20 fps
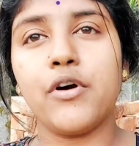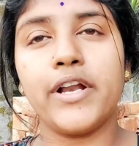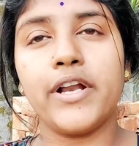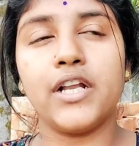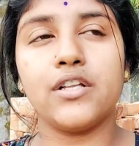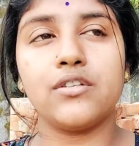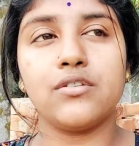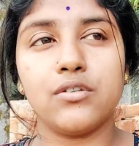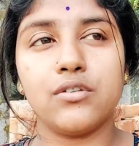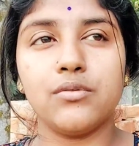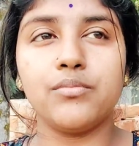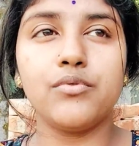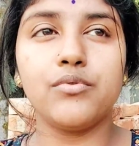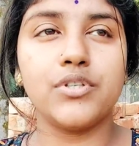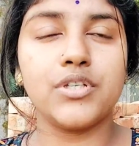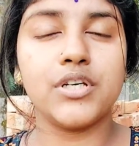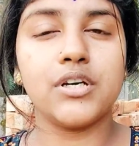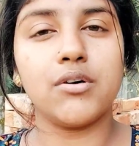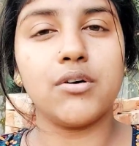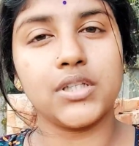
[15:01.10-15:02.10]
হয় না যত
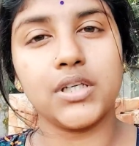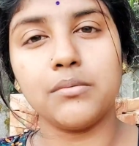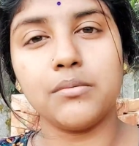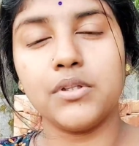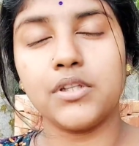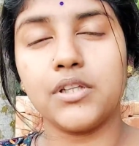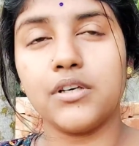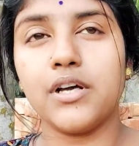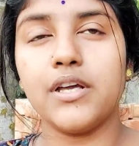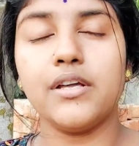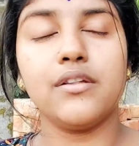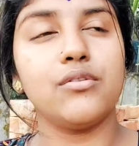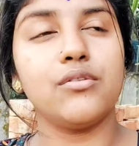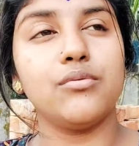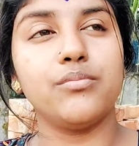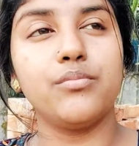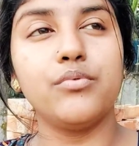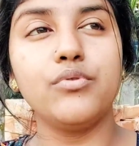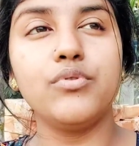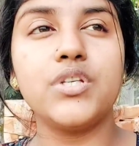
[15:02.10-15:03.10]
বুঝিয়ে কথা বলতে হয় তো
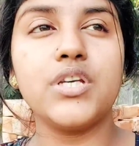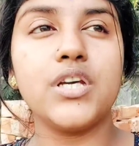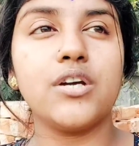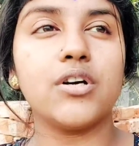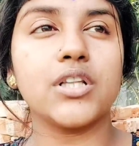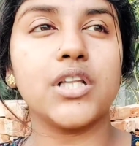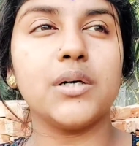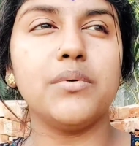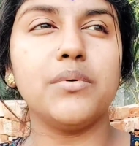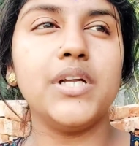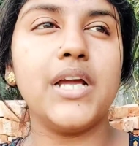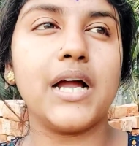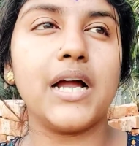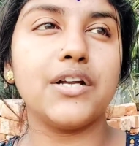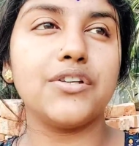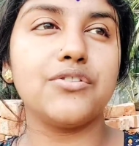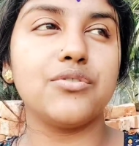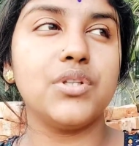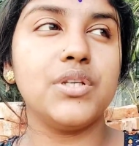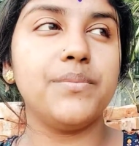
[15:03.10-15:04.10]
বুঝিয়ে কথা বলি
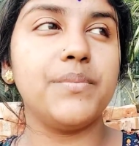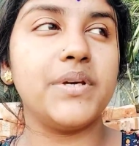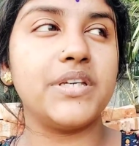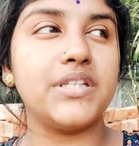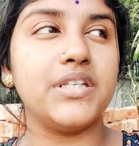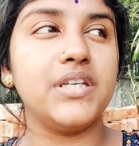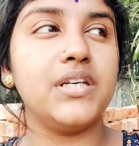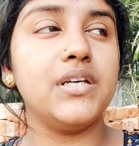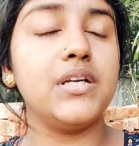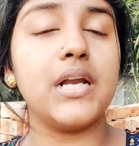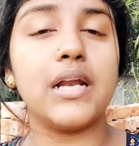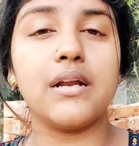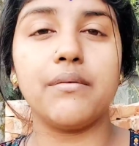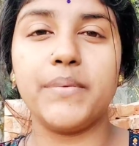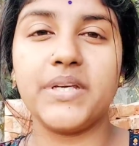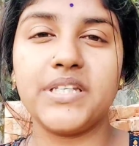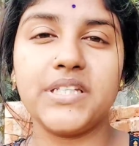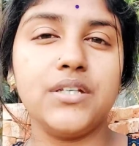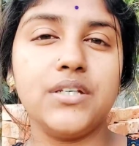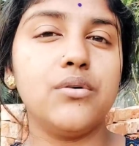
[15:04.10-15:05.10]
আর যদি বেশি
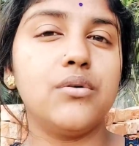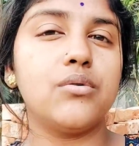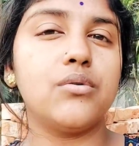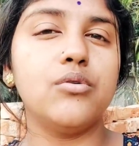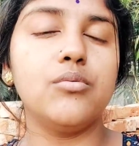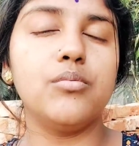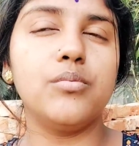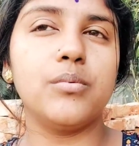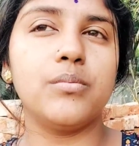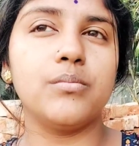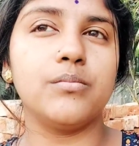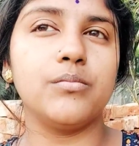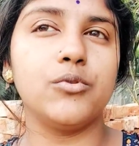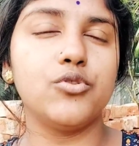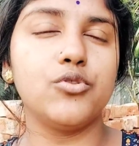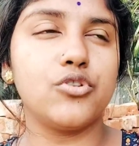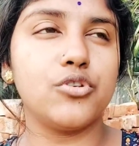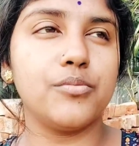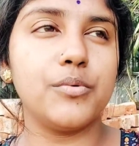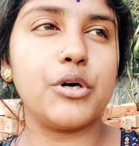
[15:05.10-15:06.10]
বেশি ও খুব
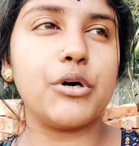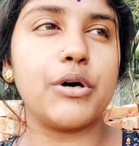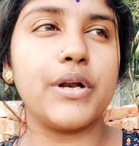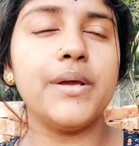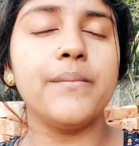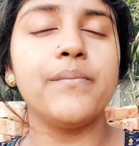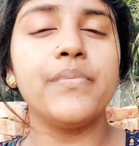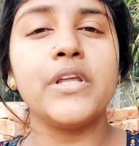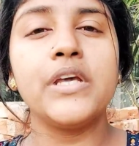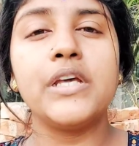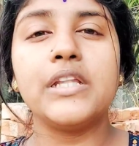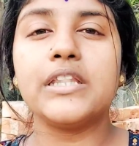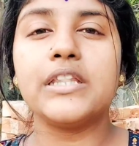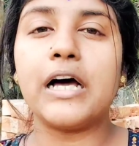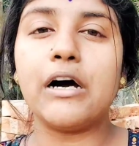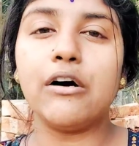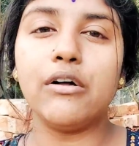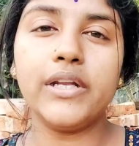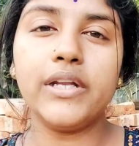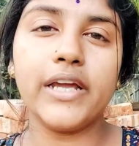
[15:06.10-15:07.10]
দুষ্টুমি করে
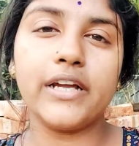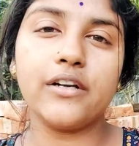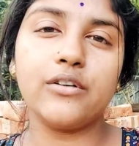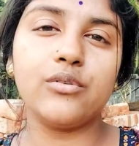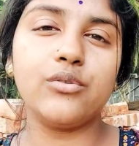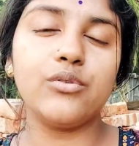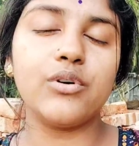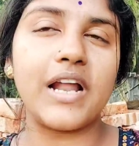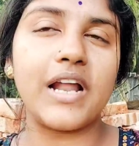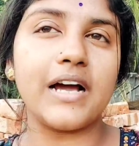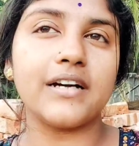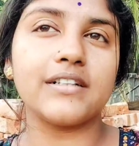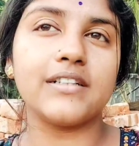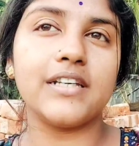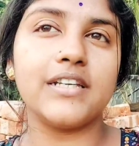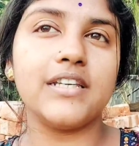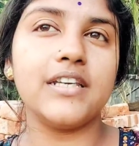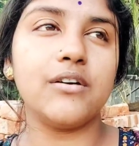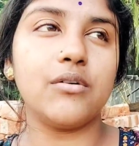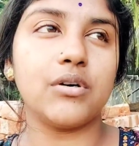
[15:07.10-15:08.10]
তাহলে একটু রাগ
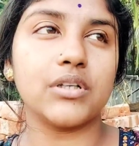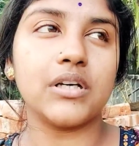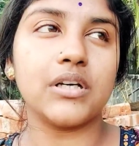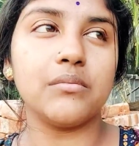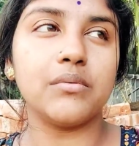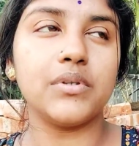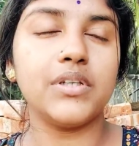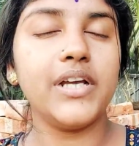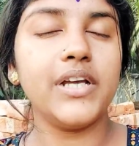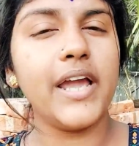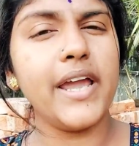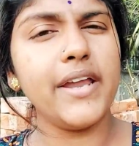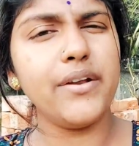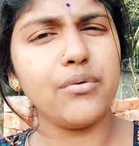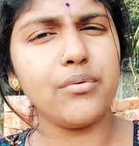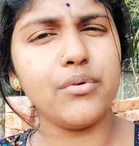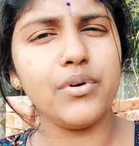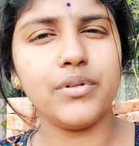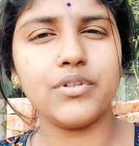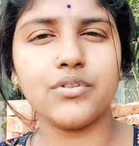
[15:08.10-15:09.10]
দেখিয়ে কথা বলি
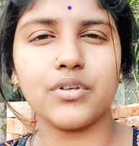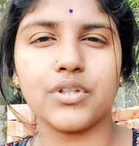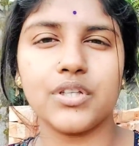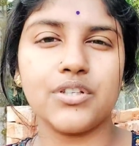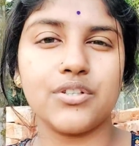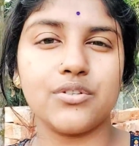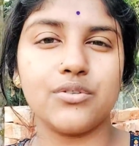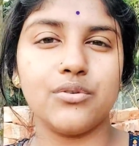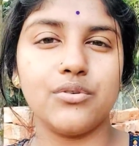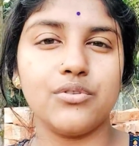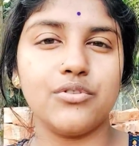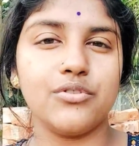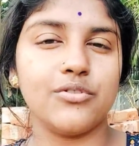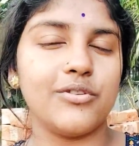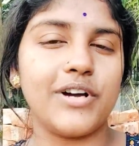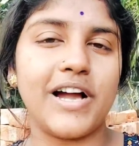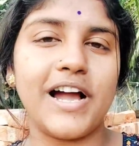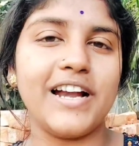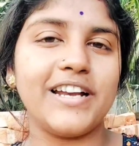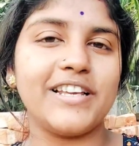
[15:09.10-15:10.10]
এইটুকুই যথেষ্ট ওর
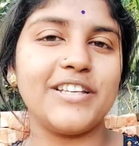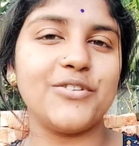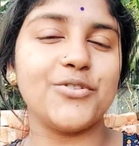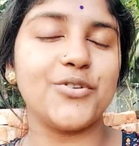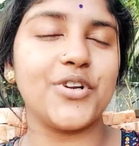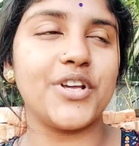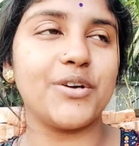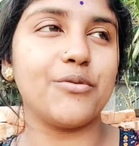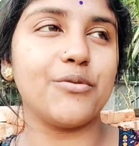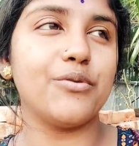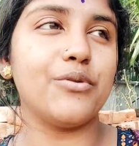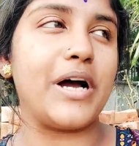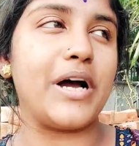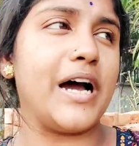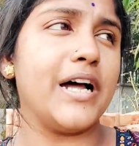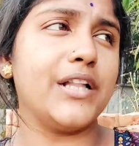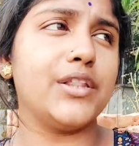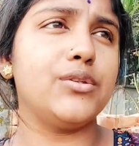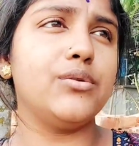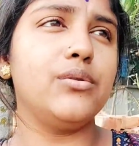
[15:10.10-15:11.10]
জন্য আর কিছু নয় কোনো
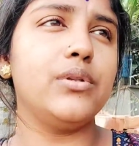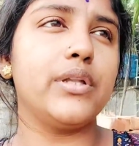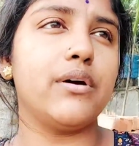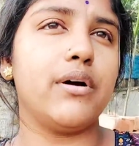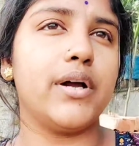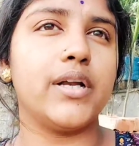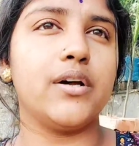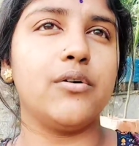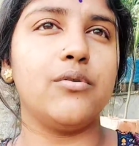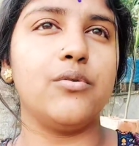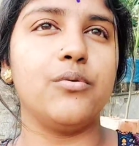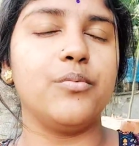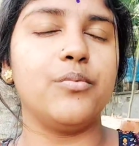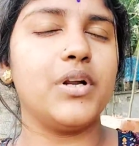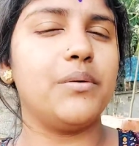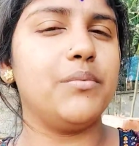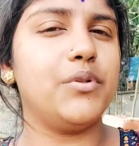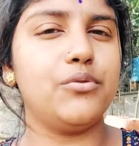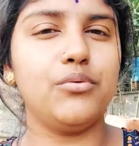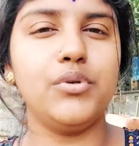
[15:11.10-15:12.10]
হাত তুলতে হয় না ওর উপর
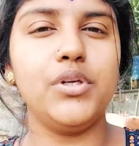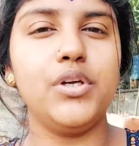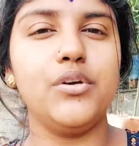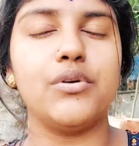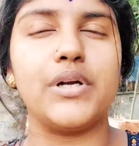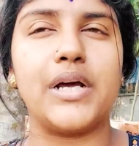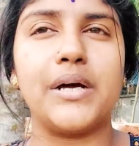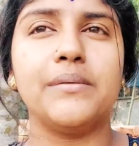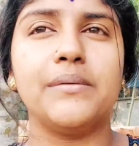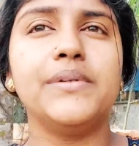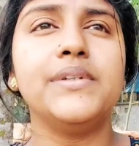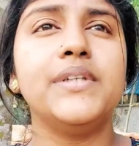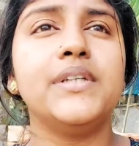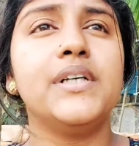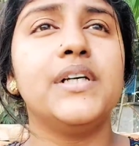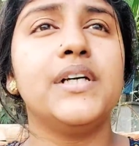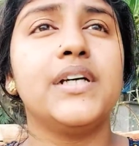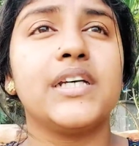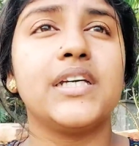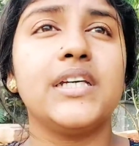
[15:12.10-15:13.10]
আমি তুলিও না
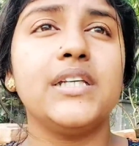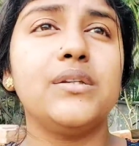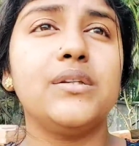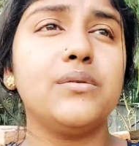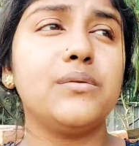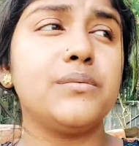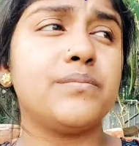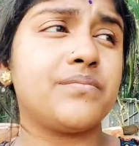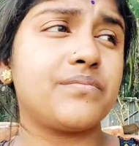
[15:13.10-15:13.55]
কিন্তু